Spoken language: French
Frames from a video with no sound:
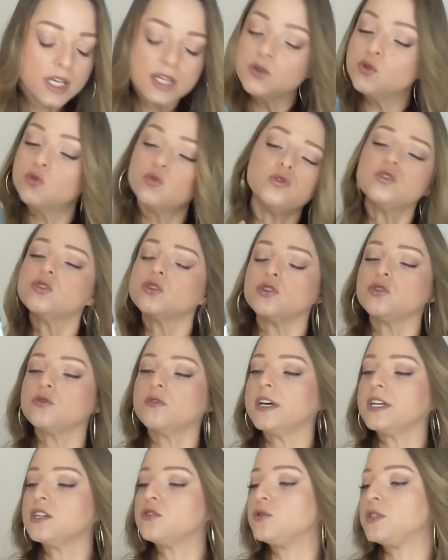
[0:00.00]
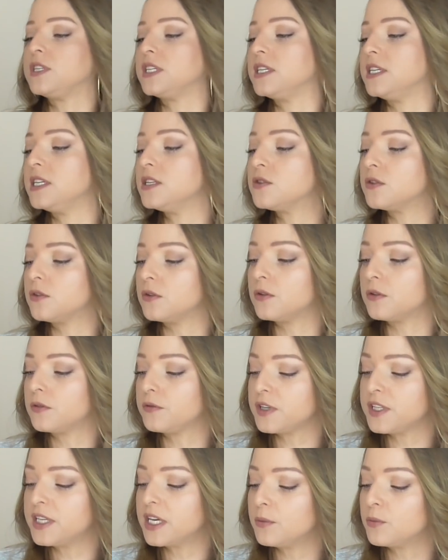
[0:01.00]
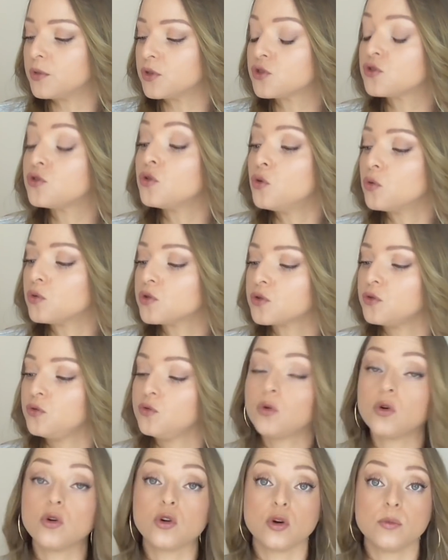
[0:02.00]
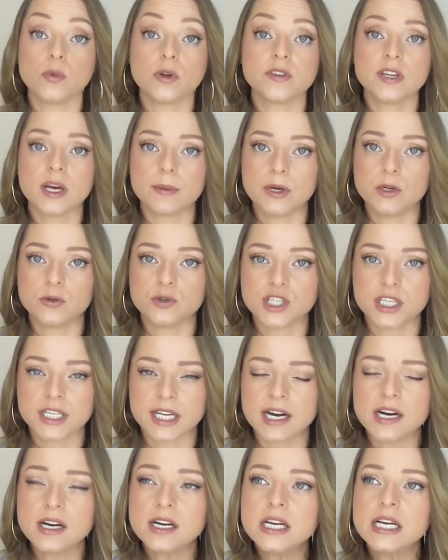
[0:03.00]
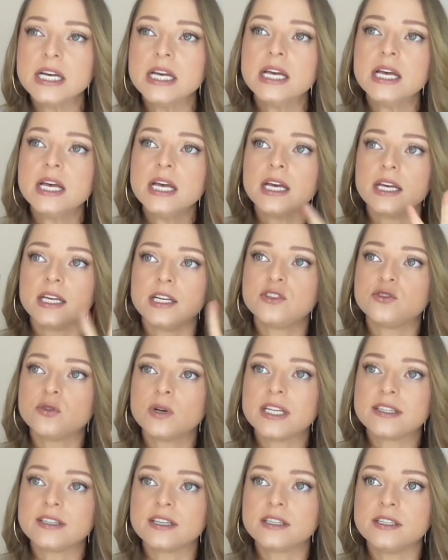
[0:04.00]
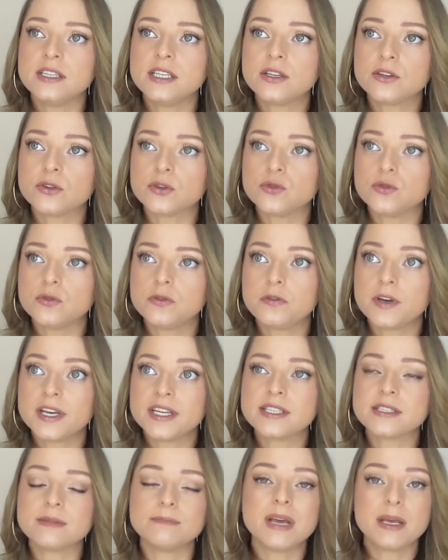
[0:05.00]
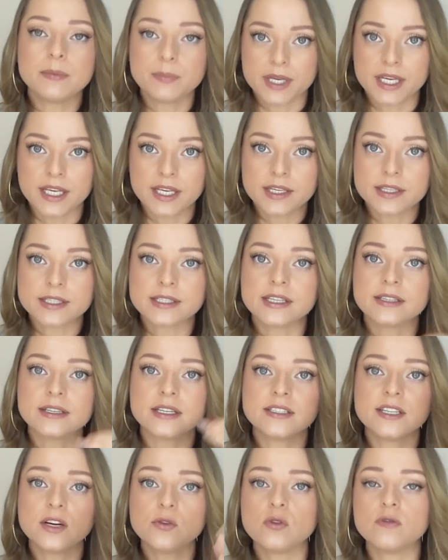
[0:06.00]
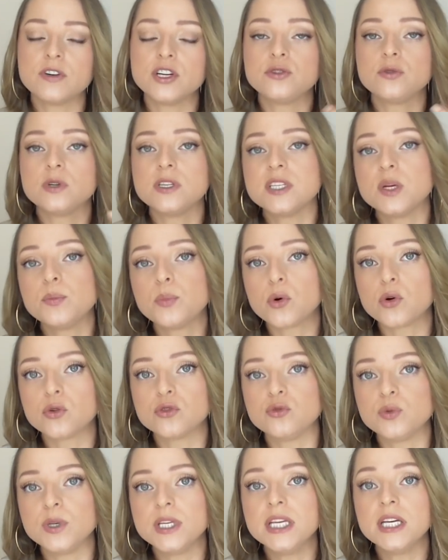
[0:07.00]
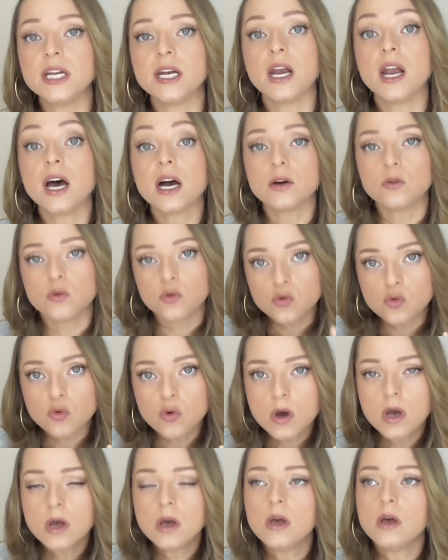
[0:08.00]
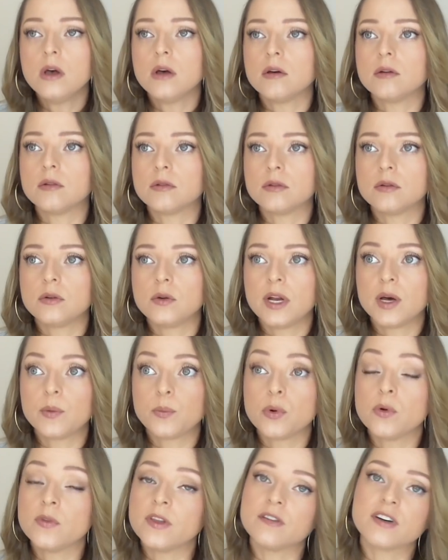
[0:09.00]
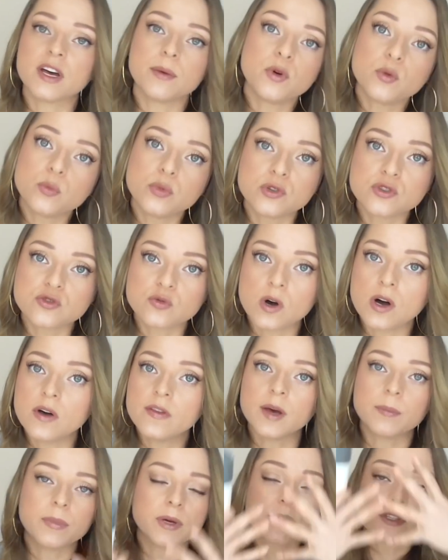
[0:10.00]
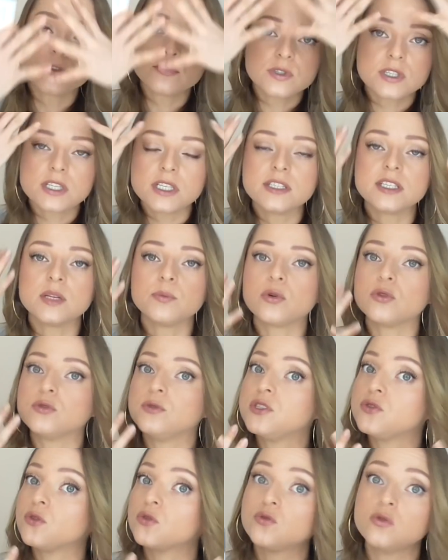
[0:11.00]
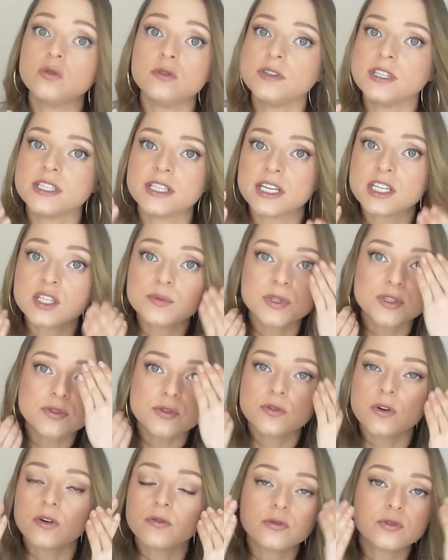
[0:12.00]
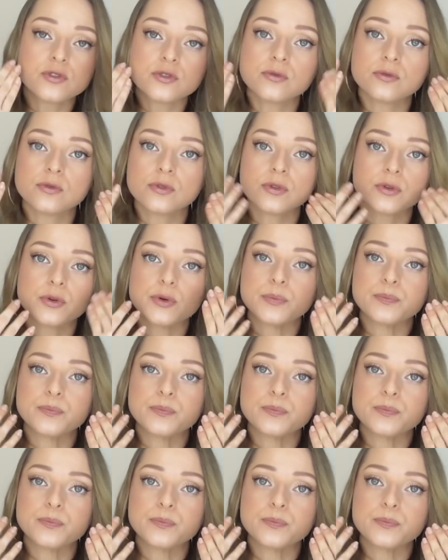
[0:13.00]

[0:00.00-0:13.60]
Et du coup, ce que je fais, j'utilise euh, finalement, selon ce que nous recommande Dermalogica, ils ont la technique euh, du face mapping, c'est-à-dire qu'on va utiliser le produit là où euh, la peau en a vraiment besoin. On n'a pas besoin d'utiliser le produit sur tout le visage parce qu'en fonction